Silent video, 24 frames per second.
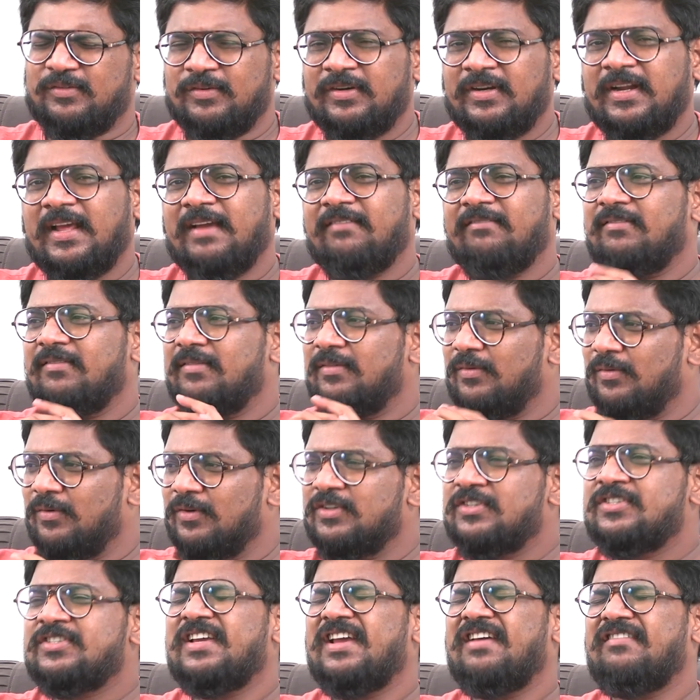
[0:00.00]
ఉంటే
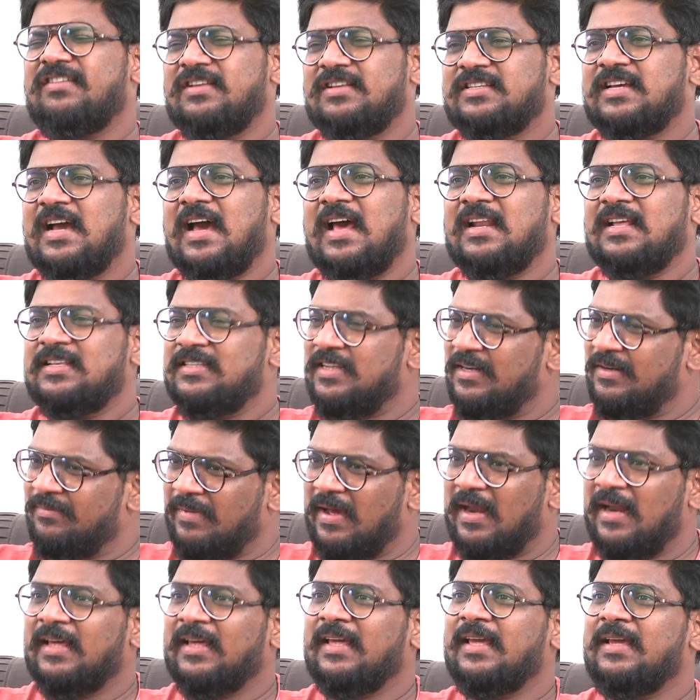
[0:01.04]
వచ్చేవి చాలా
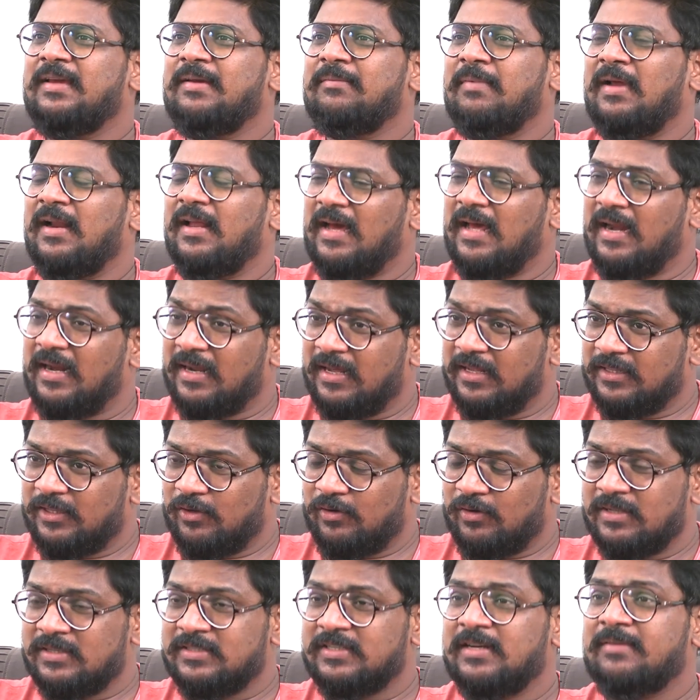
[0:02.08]
సినిమాలకి మనకు అర్హత
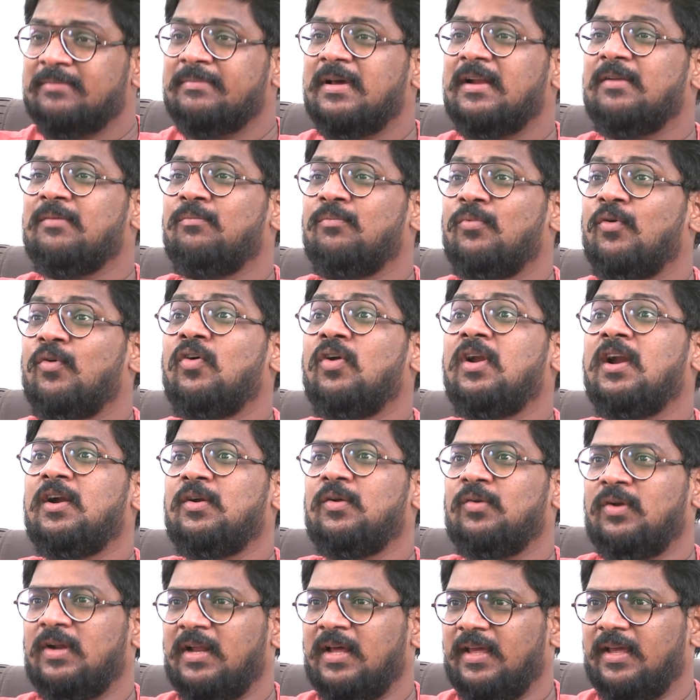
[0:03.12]
ఉన్న సినిమాలు
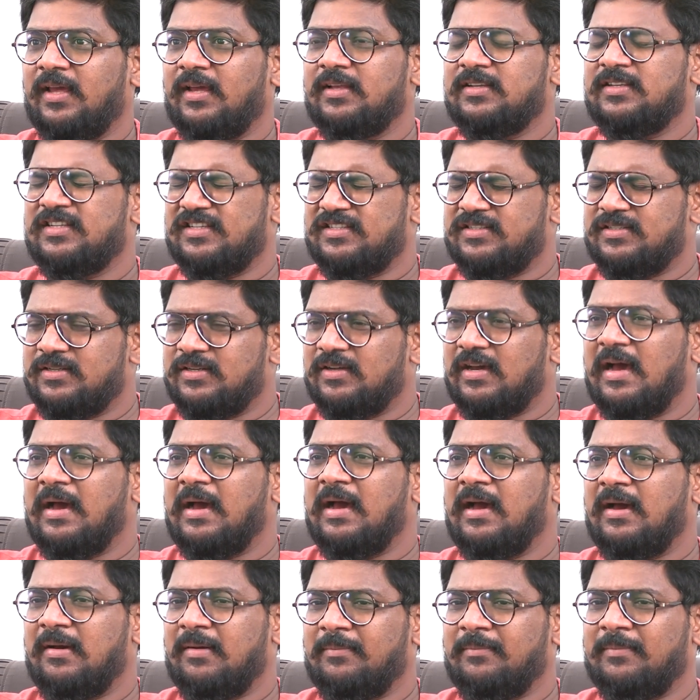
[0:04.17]
బోలెడ్ ఉన్నాయి జస్ట్ ఆ